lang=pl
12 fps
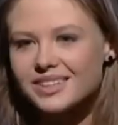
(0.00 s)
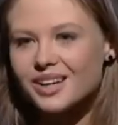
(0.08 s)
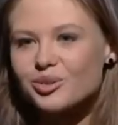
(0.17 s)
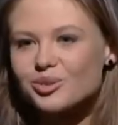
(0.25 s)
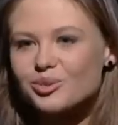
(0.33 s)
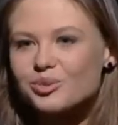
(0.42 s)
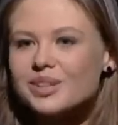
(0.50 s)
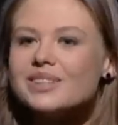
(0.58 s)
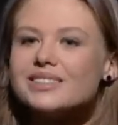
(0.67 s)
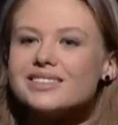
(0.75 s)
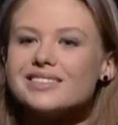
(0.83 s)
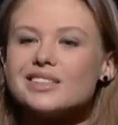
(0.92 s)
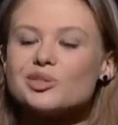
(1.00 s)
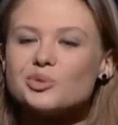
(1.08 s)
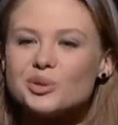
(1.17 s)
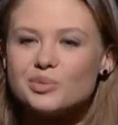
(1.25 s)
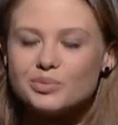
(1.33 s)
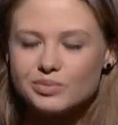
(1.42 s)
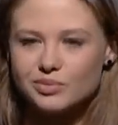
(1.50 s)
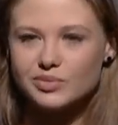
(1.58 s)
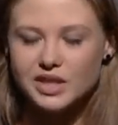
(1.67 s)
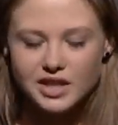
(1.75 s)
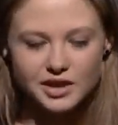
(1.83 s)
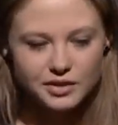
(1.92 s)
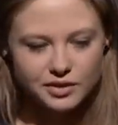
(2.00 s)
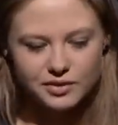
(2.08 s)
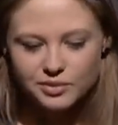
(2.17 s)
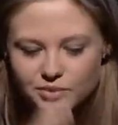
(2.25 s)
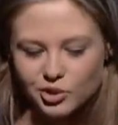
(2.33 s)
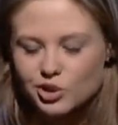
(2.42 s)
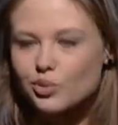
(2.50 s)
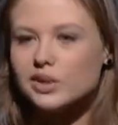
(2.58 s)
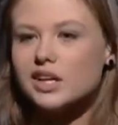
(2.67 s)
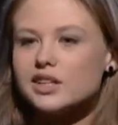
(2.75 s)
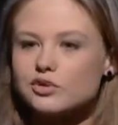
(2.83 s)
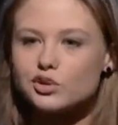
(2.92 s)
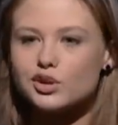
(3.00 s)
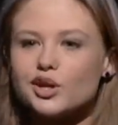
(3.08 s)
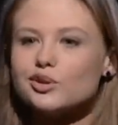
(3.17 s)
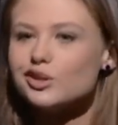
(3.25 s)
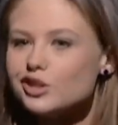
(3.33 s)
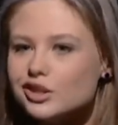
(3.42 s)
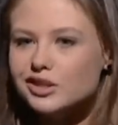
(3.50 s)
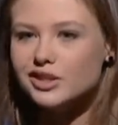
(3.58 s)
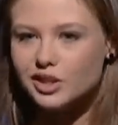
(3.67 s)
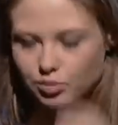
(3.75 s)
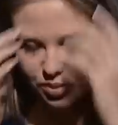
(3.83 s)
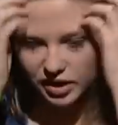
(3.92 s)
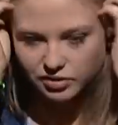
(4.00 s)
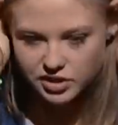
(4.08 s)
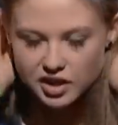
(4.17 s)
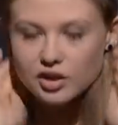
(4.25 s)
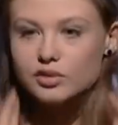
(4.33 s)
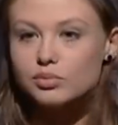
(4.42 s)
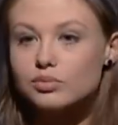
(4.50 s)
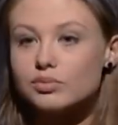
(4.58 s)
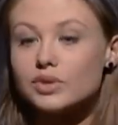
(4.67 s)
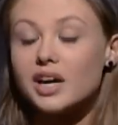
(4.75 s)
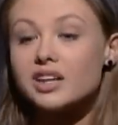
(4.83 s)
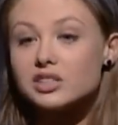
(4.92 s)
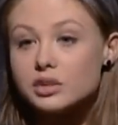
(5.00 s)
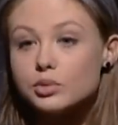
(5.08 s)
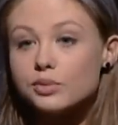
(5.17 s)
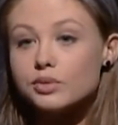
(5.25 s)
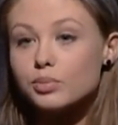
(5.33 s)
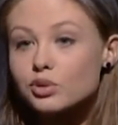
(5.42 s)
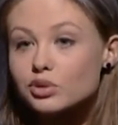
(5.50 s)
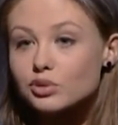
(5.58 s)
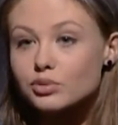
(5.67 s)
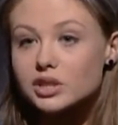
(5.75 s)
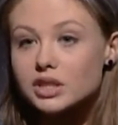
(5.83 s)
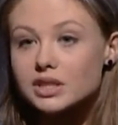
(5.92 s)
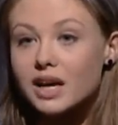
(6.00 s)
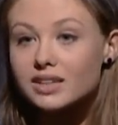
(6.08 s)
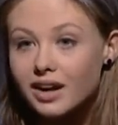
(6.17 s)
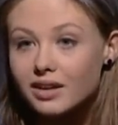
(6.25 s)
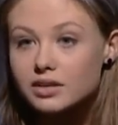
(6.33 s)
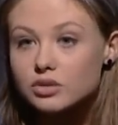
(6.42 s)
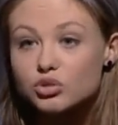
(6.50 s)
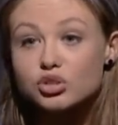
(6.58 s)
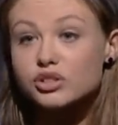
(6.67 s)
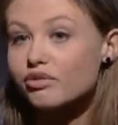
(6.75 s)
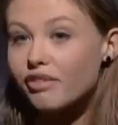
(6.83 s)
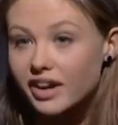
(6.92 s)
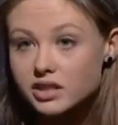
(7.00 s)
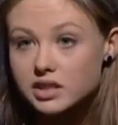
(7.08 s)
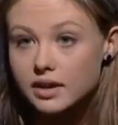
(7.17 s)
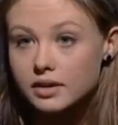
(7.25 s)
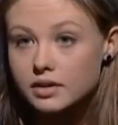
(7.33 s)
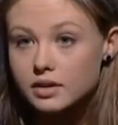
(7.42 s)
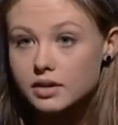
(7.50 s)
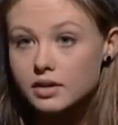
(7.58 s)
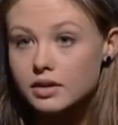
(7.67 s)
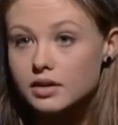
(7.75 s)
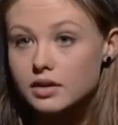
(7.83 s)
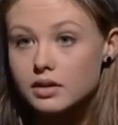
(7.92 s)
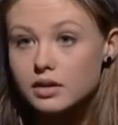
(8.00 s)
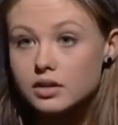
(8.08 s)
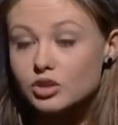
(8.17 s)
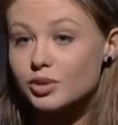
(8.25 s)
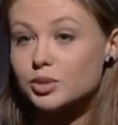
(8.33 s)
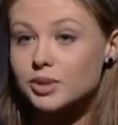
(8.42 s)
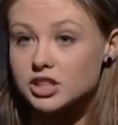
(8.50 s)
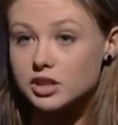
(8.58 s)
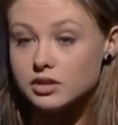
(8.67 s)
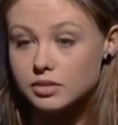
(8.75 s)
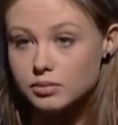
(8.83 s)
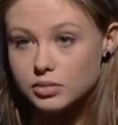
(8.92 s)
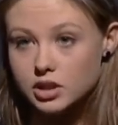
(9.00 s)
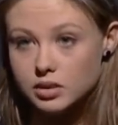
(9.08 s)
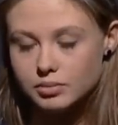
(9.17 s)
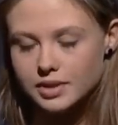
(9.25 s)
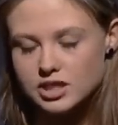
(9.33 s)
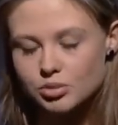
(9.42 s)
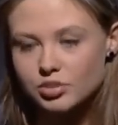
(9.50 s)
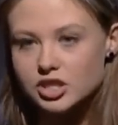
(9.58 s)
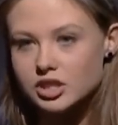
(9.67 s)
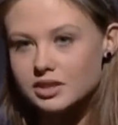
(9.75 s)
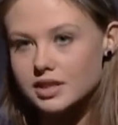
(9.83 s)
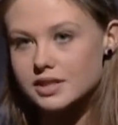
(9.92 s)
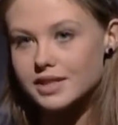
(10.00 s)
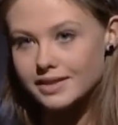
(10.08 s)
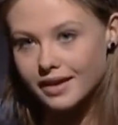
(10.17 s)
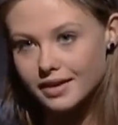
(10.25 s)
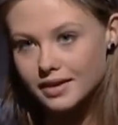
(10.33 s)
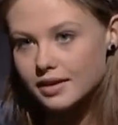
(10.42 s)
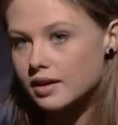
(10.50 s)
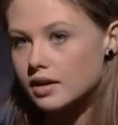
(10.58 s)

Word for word: jako student nas uczą rozkładania wszystkiego na czynniki pierwsze, a, on, a Andrzej mi mówi prostą rzecz, Anka, to jest farsa. Ty masz mieć, masz mieć intencję tak.